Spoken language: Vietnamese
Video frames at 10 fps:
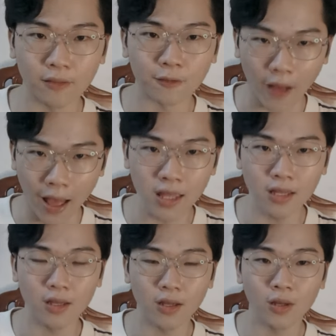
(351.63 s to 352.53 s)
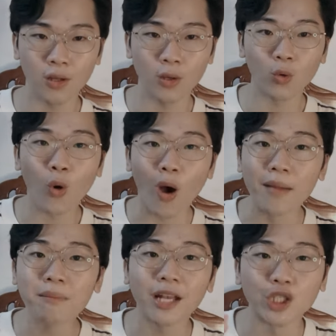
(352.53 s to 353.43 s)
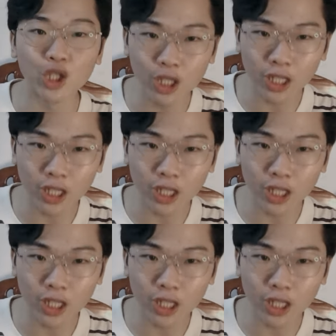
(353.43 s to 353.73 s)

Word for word: phải khỏe mạnh trước cái